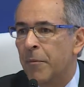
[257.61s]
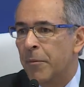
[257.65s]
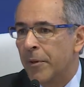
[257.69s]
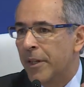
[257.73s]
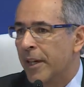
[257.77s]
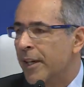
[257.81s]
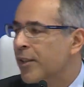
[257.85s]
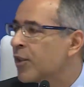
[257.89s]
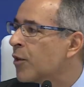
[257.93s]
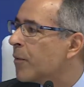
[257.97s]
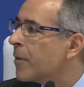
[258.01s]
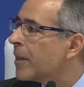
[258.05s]
porque
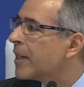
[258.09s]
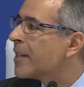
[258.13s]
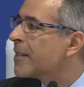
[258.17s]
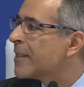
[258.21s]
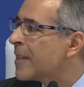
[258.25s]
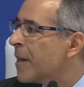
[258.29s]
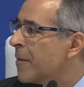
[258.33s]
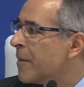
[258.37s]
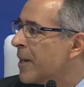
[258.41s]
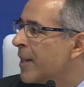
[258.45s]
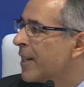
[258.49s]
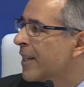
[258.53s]
ahí no van a
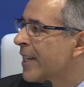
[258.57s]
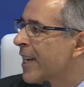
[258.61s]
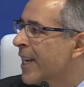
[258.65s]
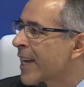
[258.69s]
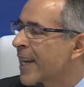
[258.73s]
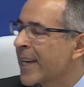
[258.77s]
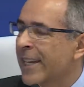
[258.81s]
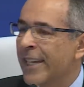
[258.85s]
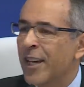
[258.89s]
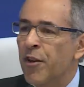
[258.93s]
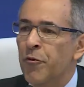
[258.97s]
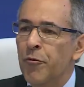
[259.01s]
saber
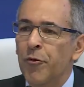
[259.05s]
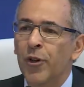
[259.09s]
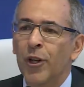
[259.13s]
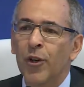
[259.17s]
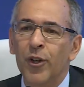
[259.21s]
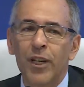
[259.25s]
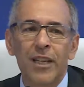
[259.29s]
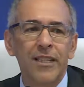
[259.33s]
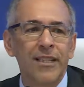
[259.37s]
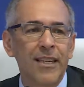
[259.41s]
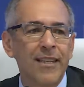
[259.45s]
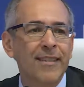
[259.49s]
qué fue lo
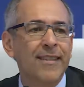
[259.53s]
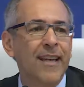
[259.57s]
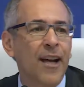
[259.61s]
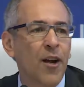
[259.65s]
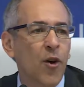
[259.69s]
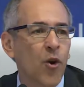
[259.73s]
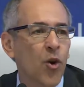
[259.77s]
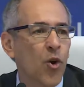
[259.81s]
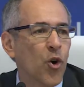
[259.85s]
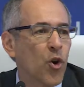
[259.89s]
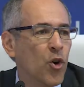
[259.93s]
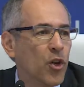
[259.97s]
que se
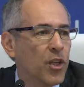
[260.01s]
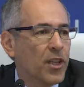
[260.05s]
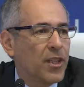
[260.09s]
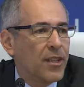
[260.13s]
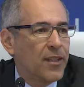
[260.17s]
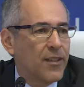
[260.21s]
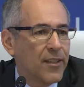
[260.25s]
sacó y,